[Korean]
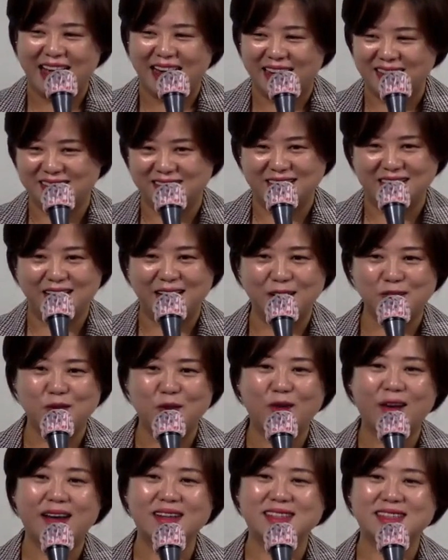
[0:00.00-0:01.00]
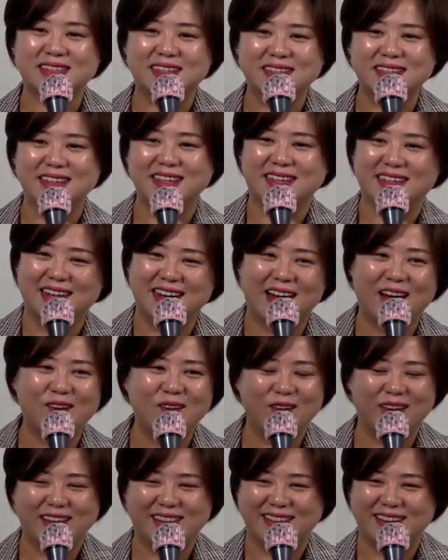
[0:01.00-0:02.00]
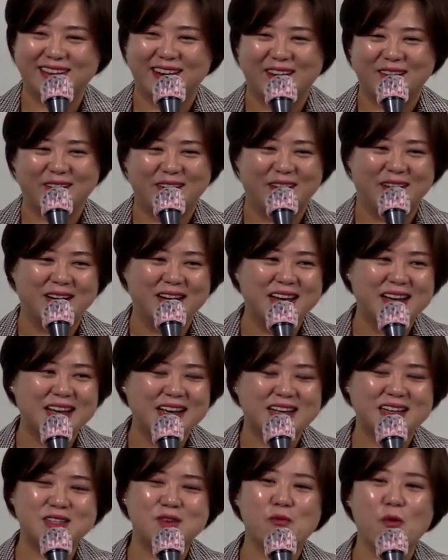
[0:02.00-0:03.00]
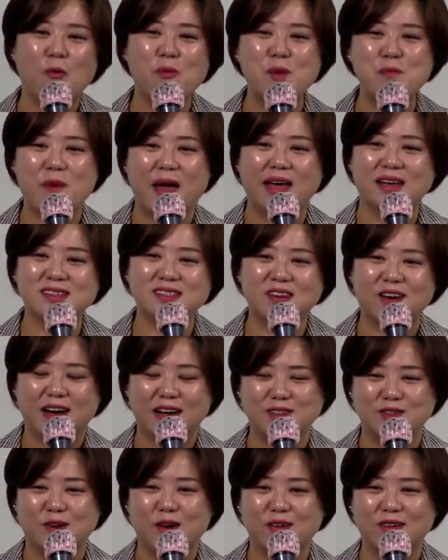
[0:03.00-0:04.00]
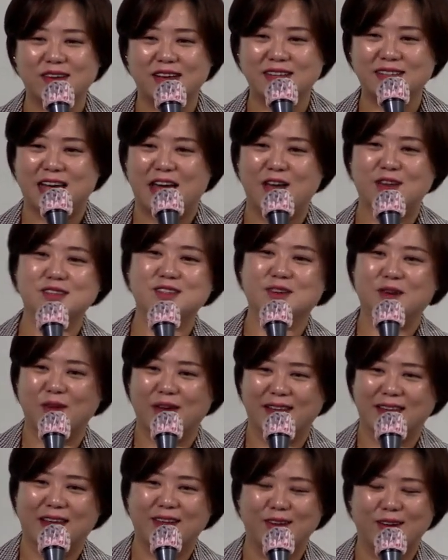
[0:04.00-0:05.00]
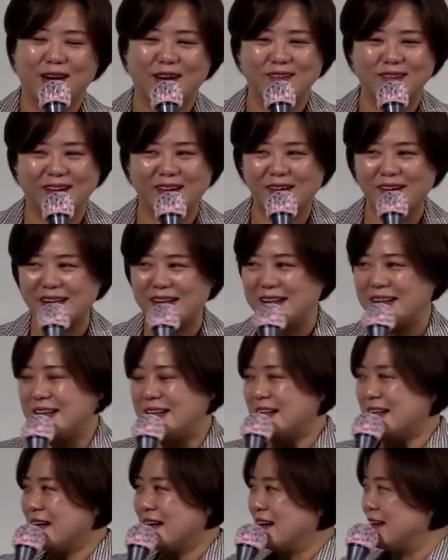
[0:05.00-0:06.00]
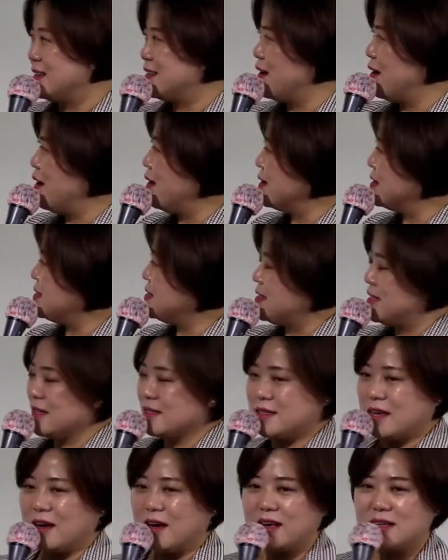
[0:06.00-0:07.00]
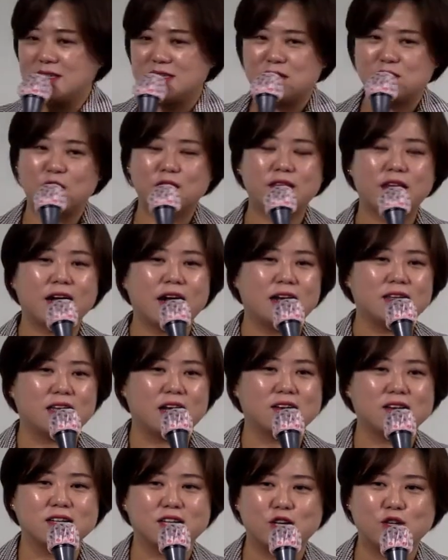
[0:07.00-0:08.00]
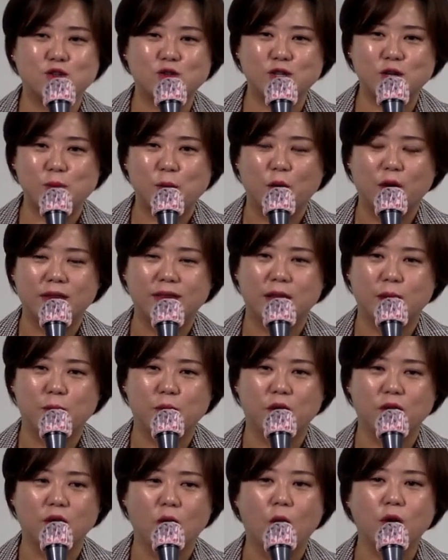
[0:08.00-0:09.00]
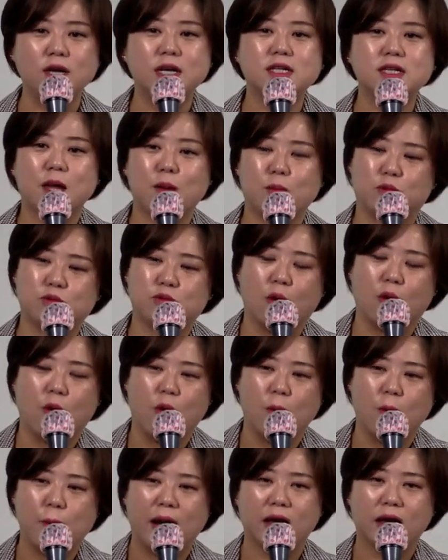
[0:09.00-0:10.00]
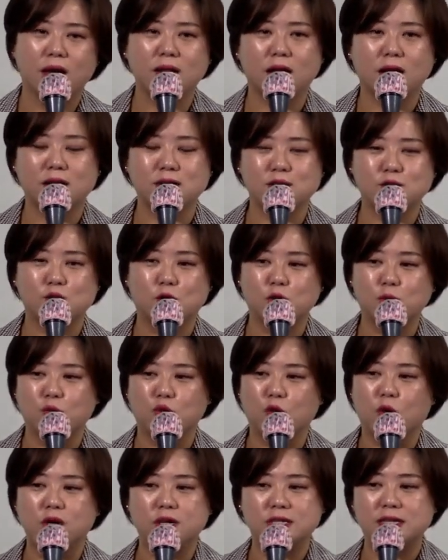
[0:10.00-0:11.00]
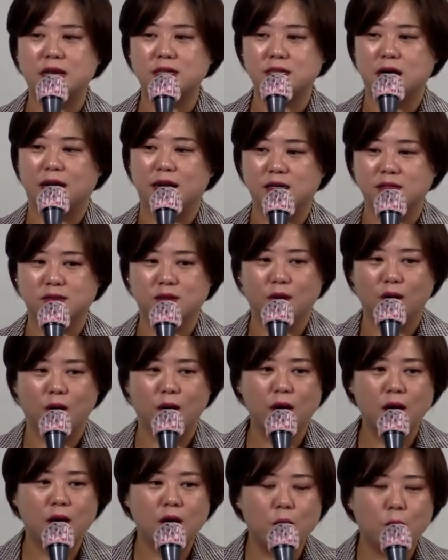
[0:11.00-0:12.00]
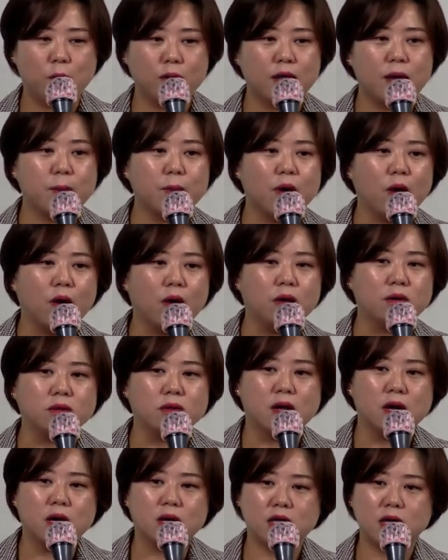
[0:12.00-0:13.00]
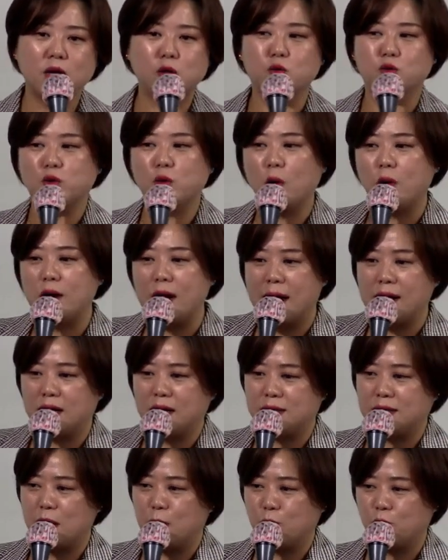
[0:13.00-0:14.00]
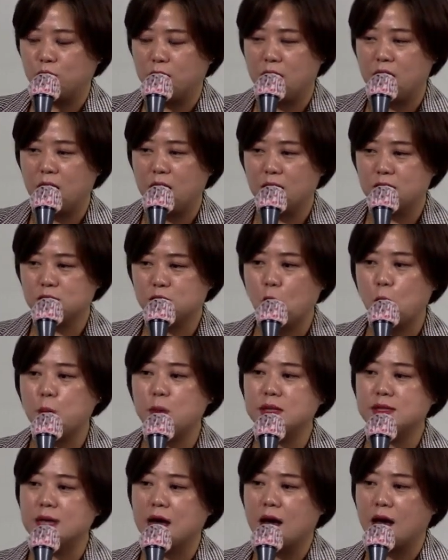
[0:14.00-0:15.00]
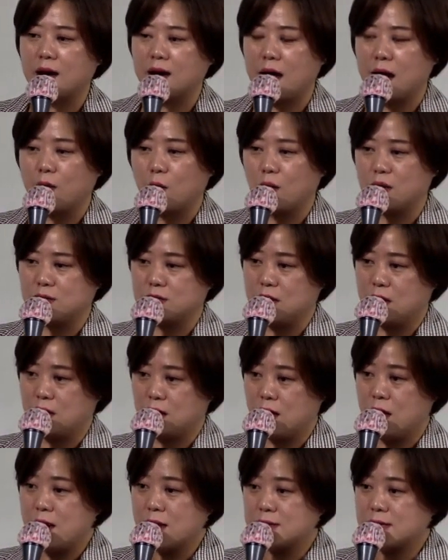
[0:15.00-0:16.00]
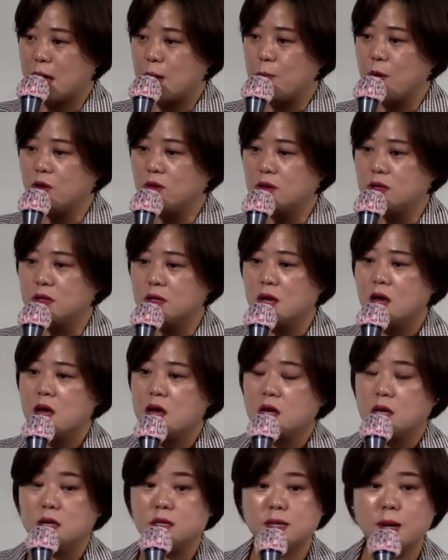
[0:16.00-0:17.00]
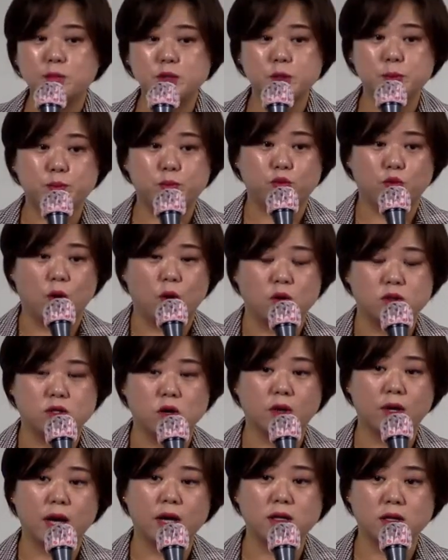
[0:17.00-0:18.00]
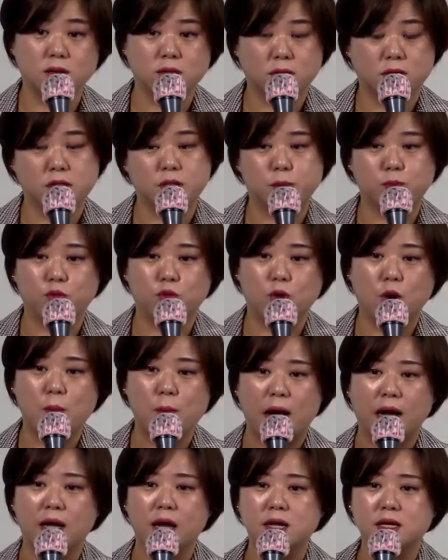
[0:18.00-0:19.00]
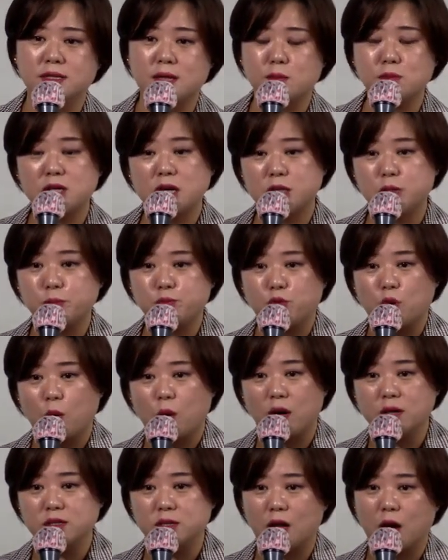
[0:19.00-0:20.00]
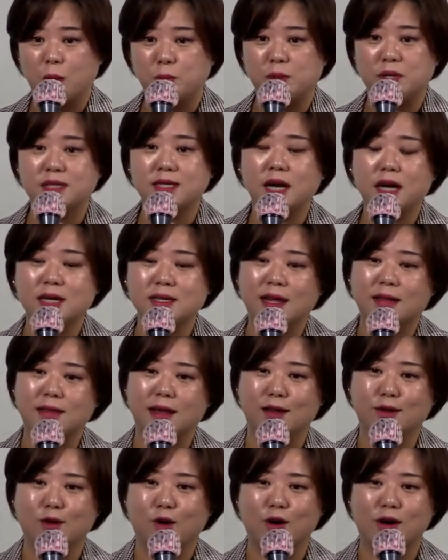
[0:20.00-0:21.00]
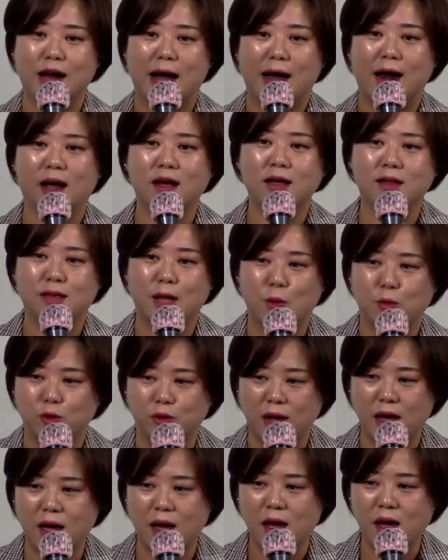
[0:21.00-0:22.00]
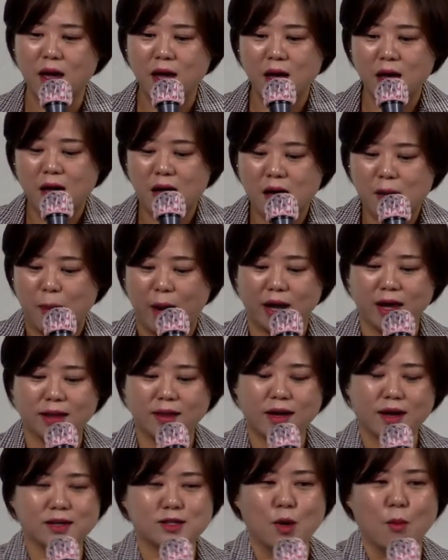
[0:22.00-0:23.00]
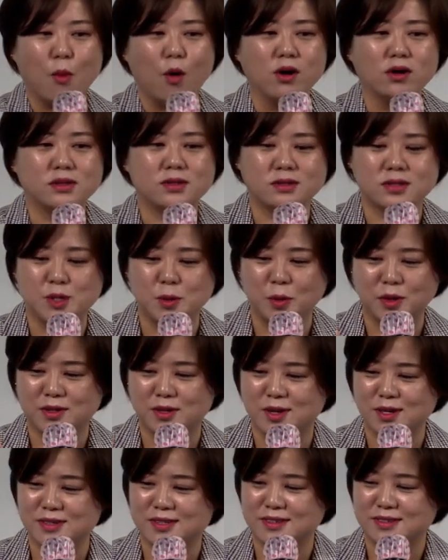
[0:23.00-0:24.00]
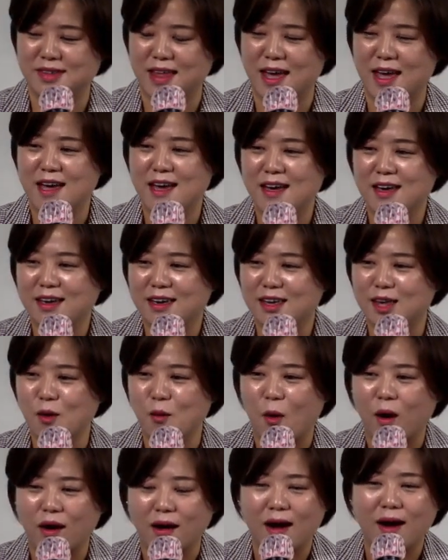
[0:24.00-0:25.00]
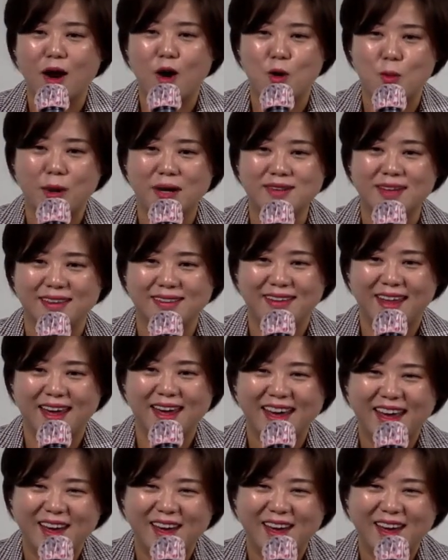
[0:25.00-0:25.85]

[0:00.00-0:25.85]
나이가 드니까 똑같이 그 일을 하고 있더라고요. 이제 몸에 배 있어가지고 그게 자연스럽게 되더라고요. 그래서 제가 이제 선택할 때 그 기준이 뭐였냐면 어릴 때부터 밖에 나가서 저는 물건을 사지 않았어요. 왜냐하면 이 유통을 알기 때문에 소비자가로 이제 사면은 20, 30% 적게는 20% 많게는 30, 40%까지 내가 비싸게 산다는 것을 알았기 때문에 밖에 나가서 뭘 집어들었을 때 이게 원가가 얼마일 텐데